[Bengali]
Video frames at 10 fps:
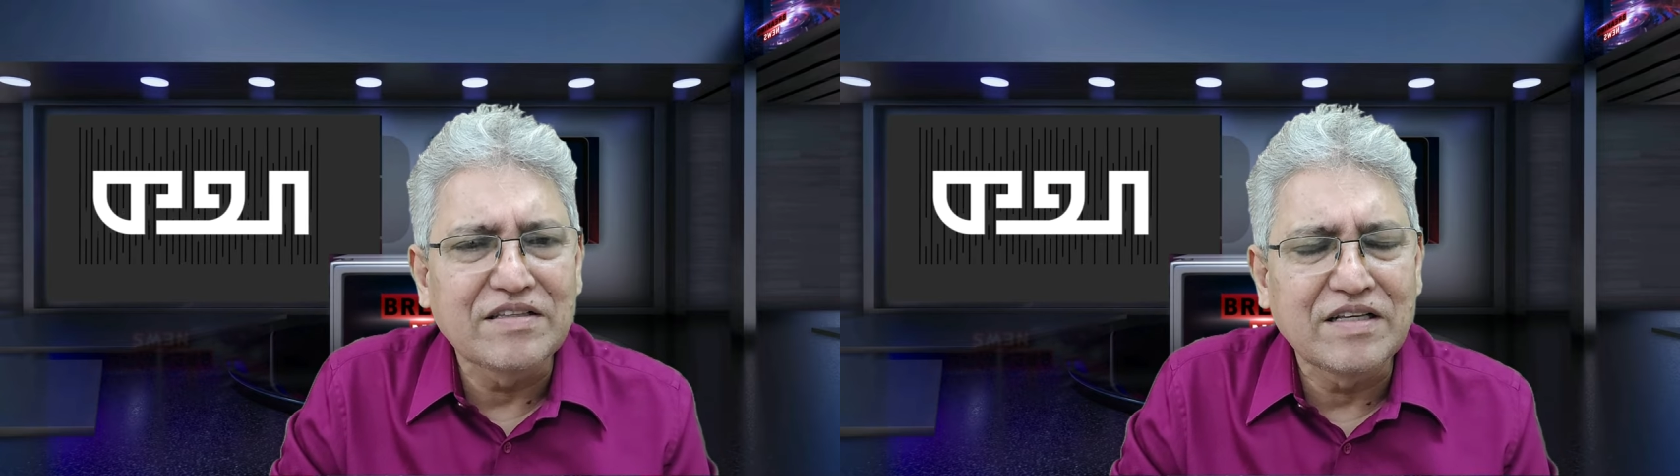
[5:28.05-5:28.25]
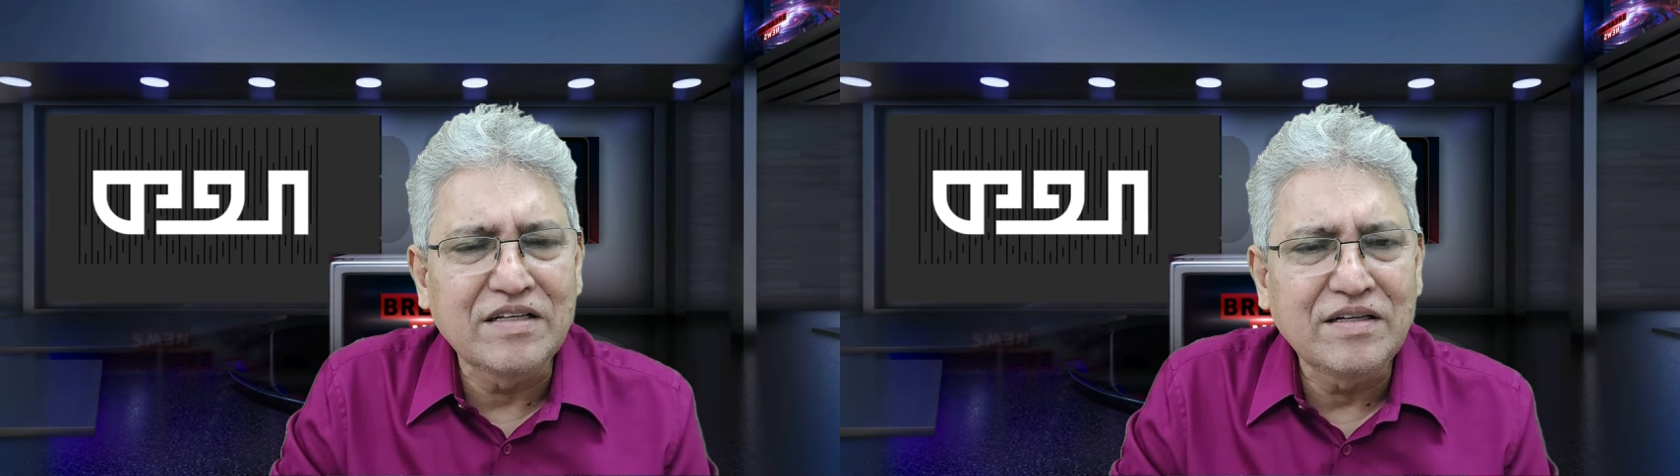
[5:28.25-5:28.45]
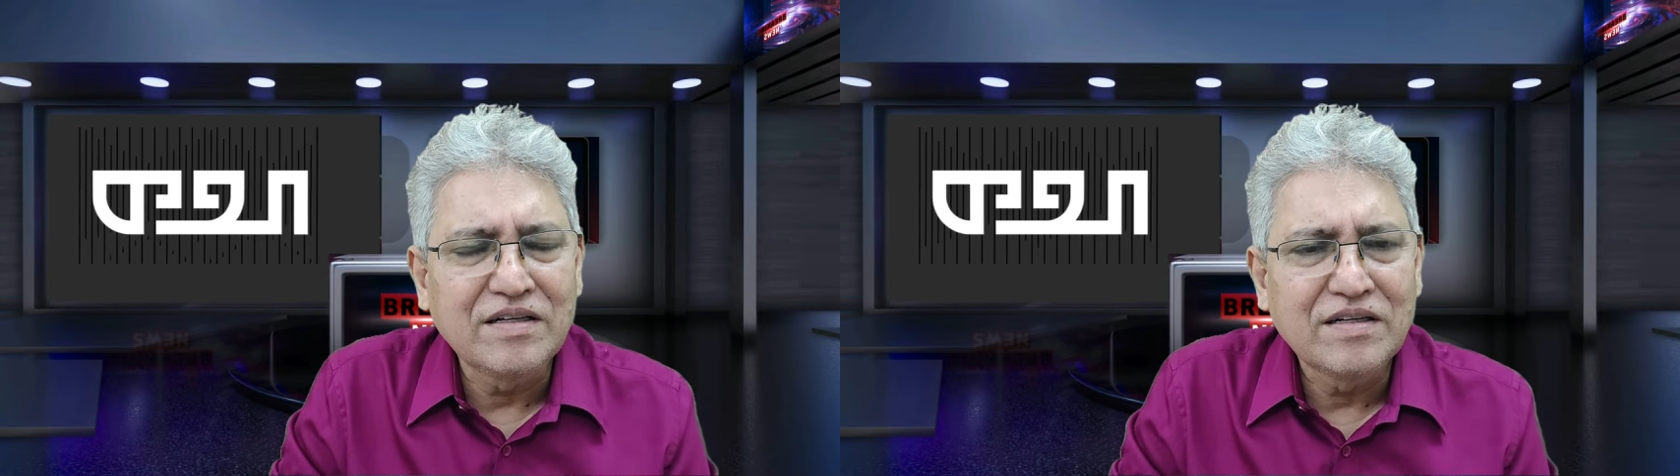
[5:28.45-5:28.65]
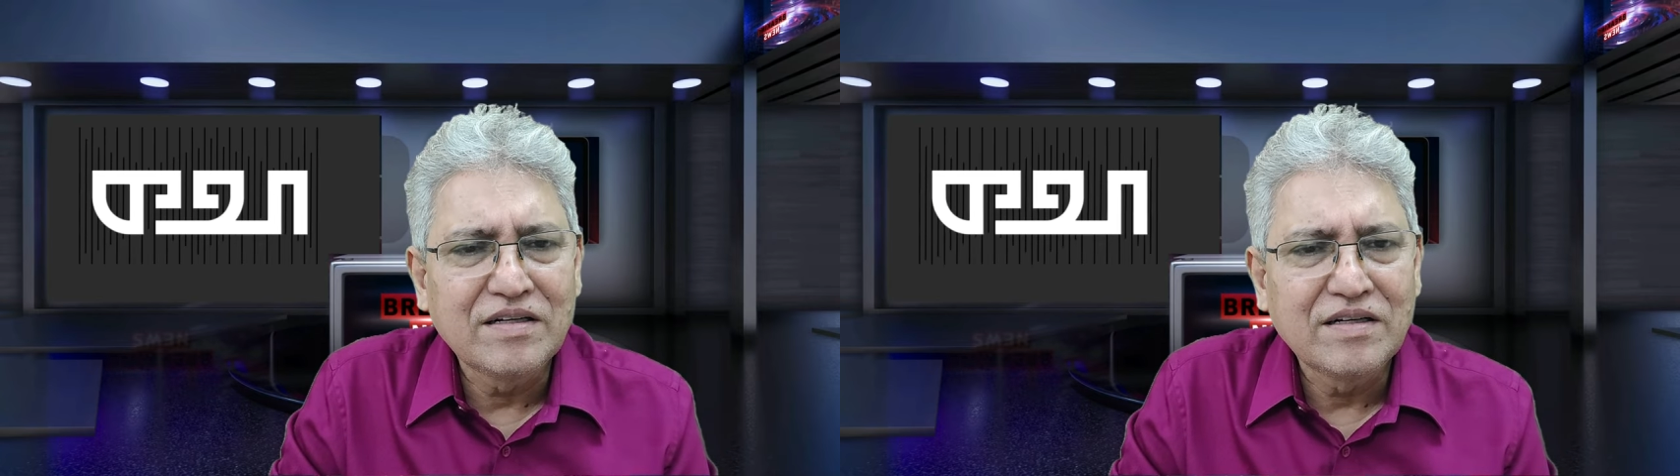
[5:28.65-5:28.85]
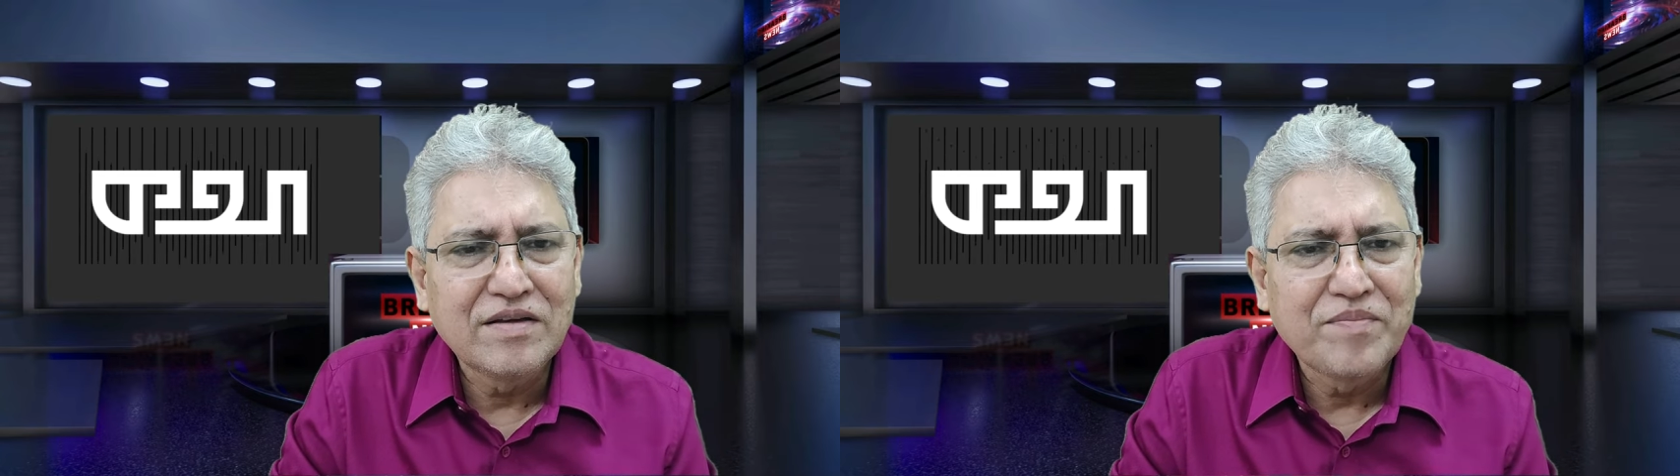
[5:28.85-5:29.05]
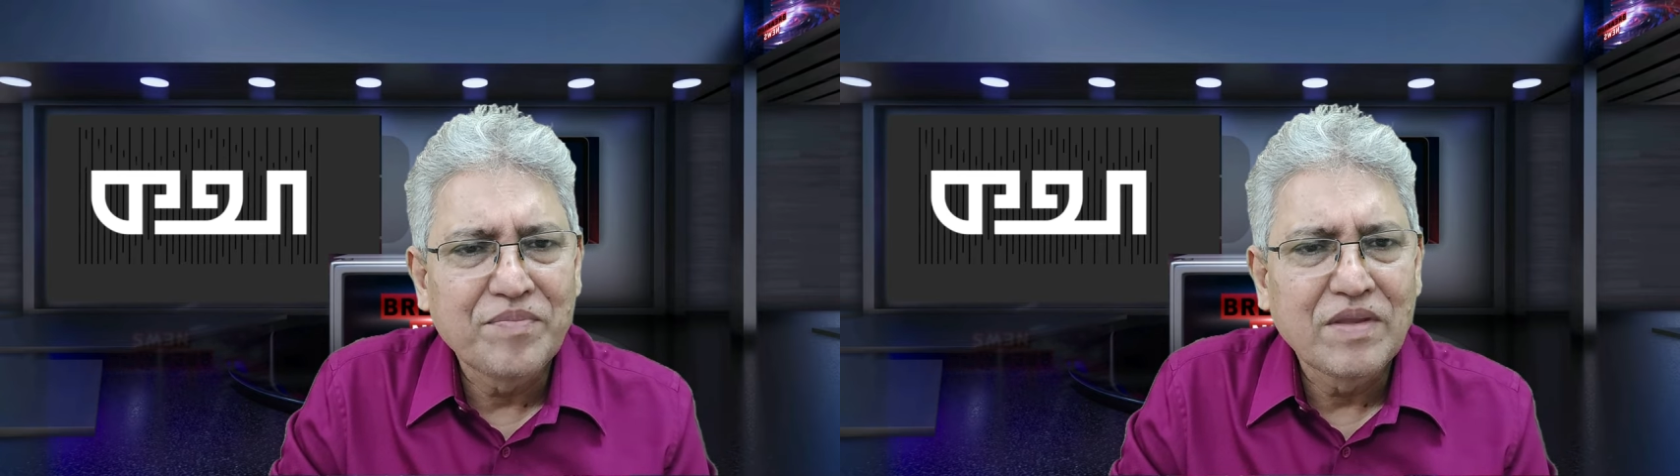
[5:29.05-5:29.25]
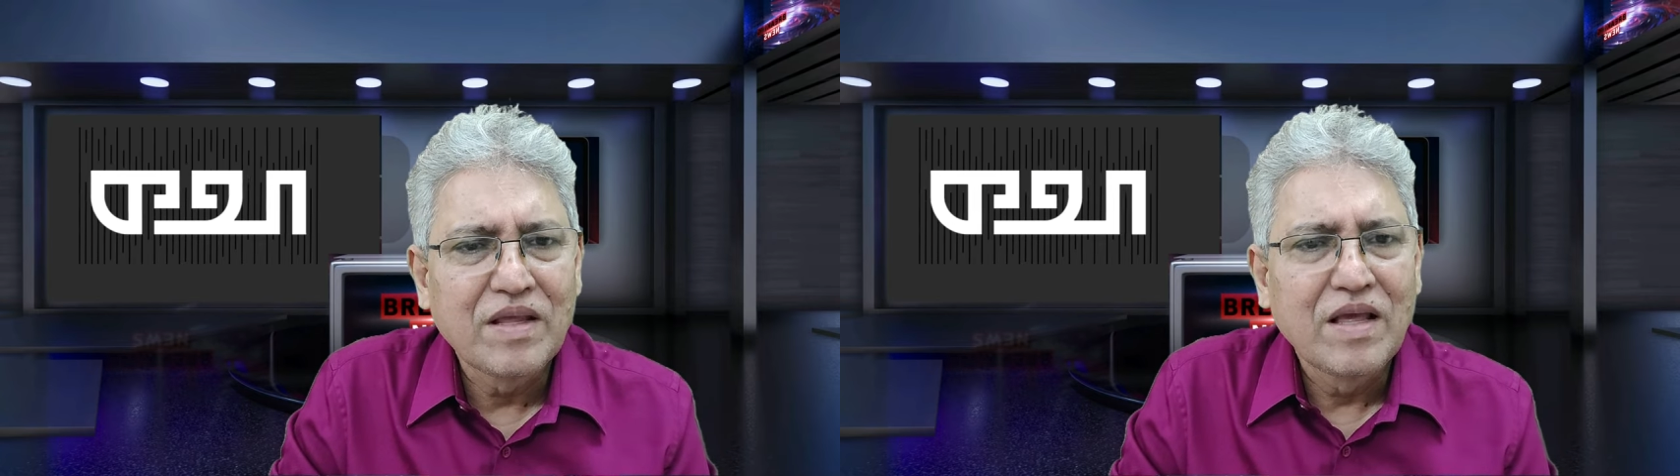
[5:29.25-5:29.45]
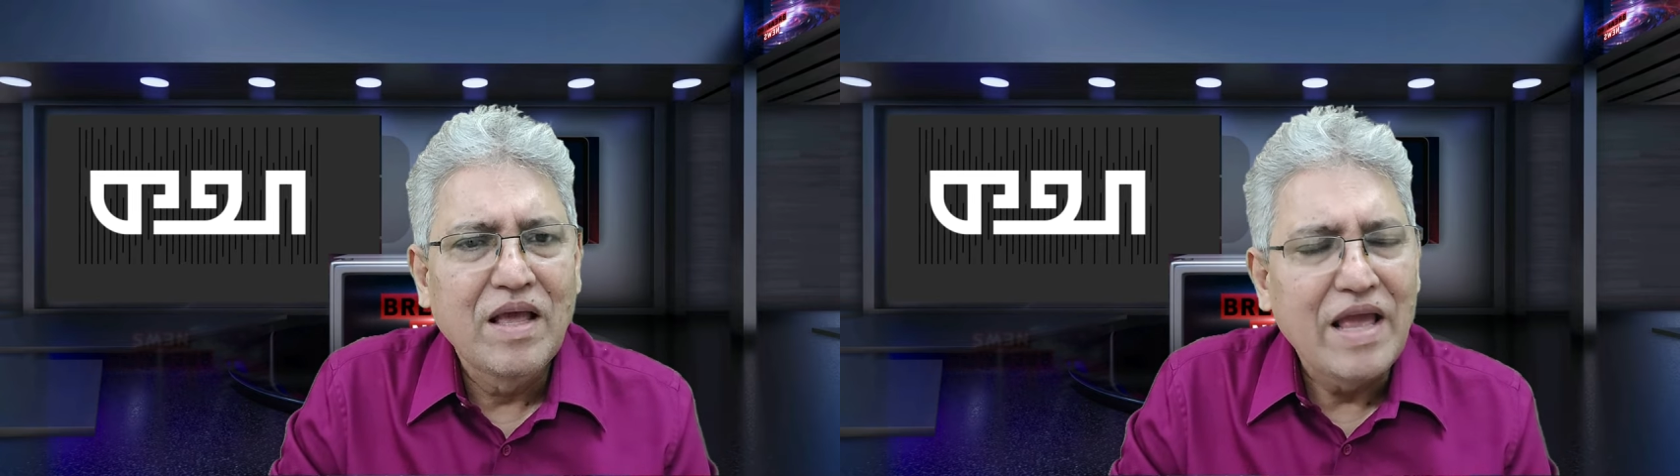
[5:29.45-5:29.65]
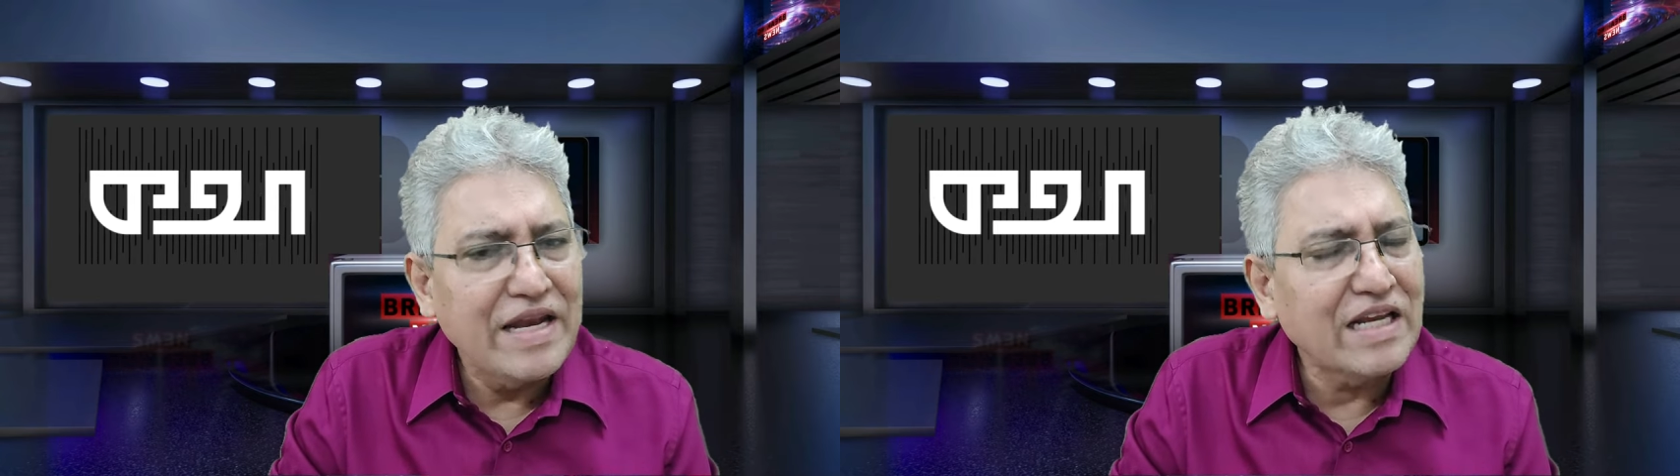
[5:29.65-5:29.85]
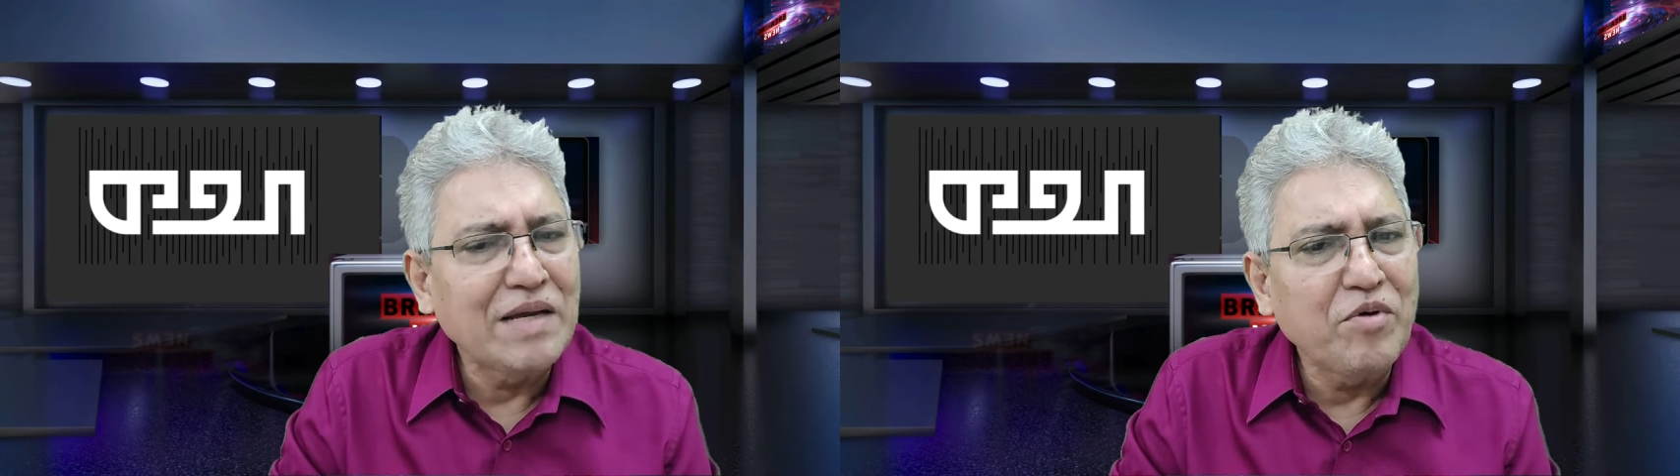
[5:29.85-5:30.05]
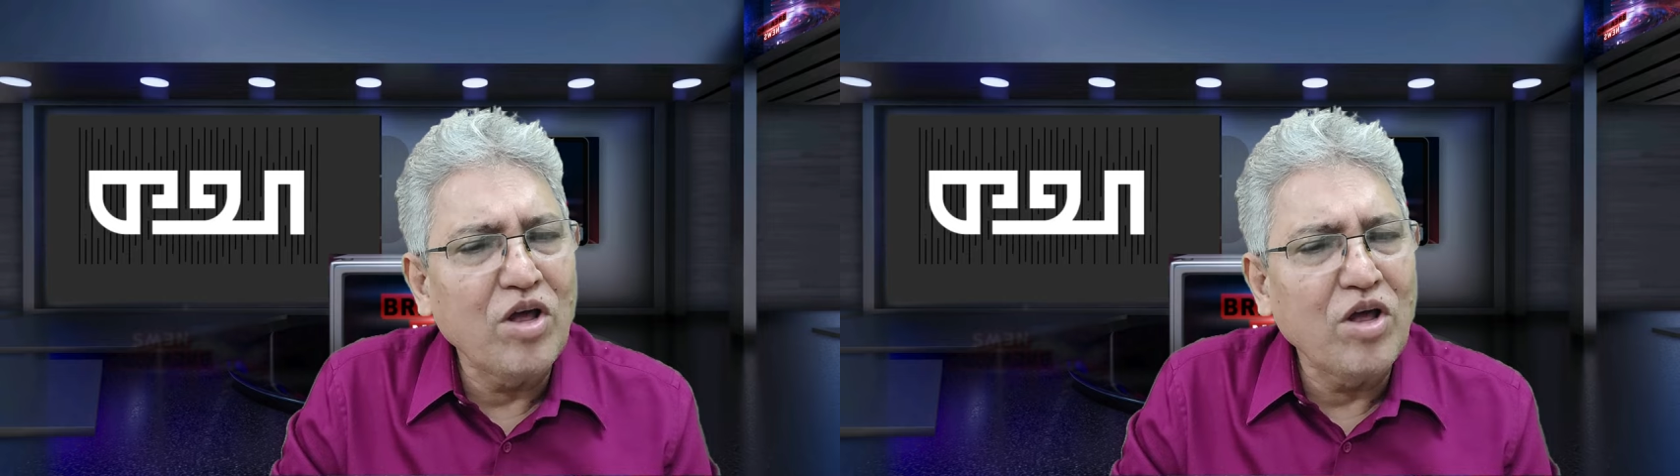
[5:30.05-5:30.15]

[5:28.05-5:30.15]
গেছেন এটাকে